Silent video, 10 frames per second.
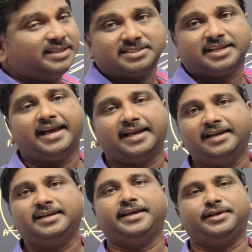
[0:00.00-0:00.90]
మైనస్
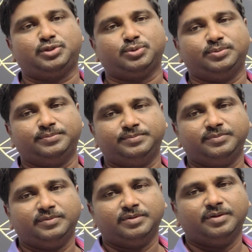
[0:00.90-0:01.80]
ట్రయాంగిల్ అని రాయొచ్చు
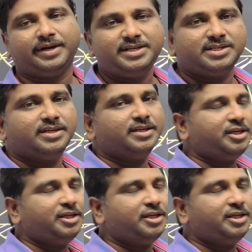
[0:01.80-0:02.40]
రైట్